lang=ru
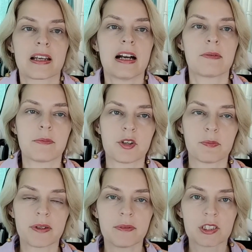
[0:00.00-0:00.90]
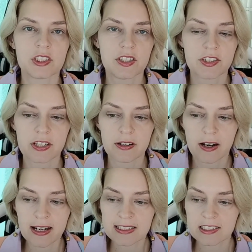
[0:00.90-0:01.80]
как вообще появилась идея
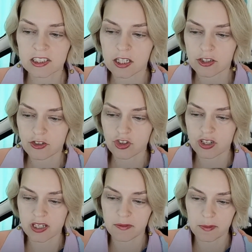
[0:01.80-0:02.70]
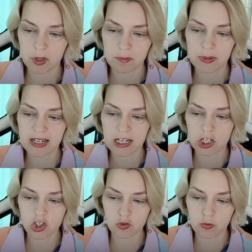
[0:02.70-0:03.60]
карт. Кстати, сейчас я вам их
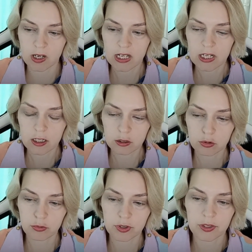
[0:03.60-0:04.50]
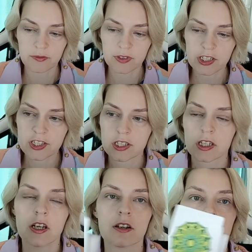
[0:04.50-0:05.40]
покажу, кто не
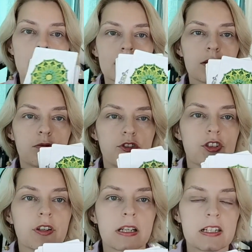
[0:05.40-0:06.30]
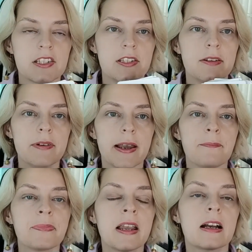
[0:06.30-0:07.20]
видел. Карты очень
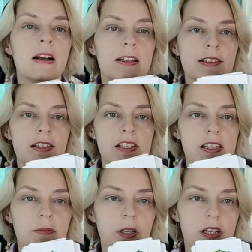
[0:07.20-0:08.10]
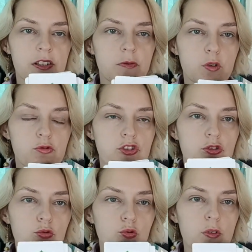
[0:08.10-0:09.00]
красивые. Карты рисовались
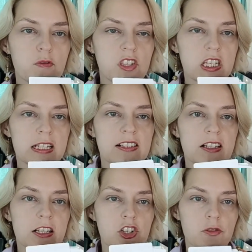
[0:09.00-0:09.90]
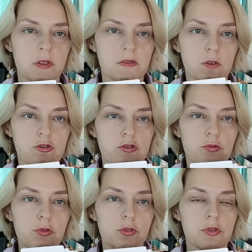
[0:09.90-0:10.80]
вручную, все раскрашивались
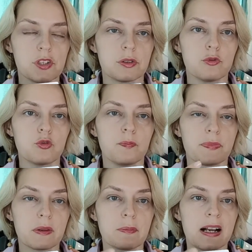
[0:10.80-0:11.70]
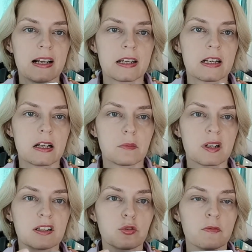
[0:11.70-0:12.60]
вручную. То есть, ну, брали как бы
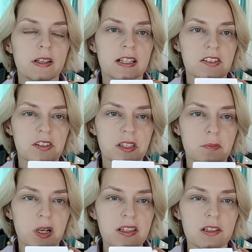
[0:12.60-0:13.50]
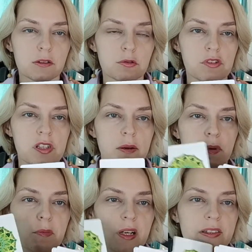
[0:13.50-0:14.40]
готовые картинки мандал, то есть
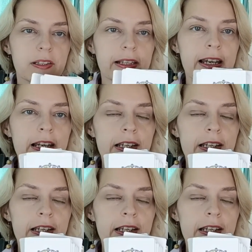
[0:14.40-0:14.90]
сами мандалы